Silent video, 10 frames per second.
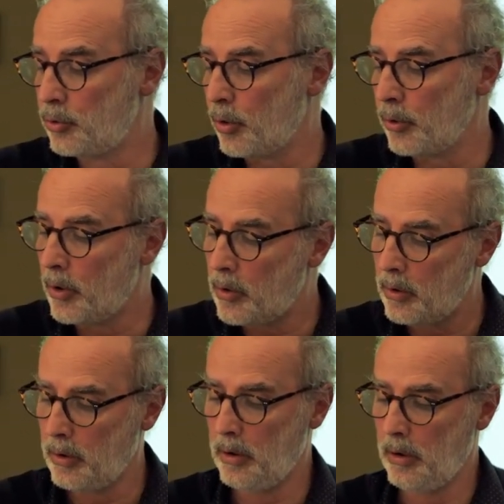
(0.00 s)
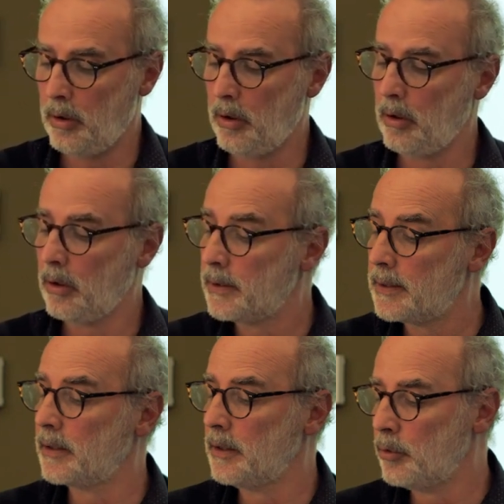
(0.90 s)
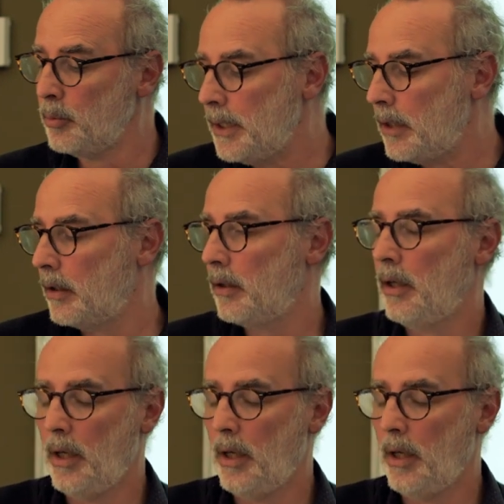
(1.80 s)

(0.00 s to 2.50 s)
tournant des années 2000,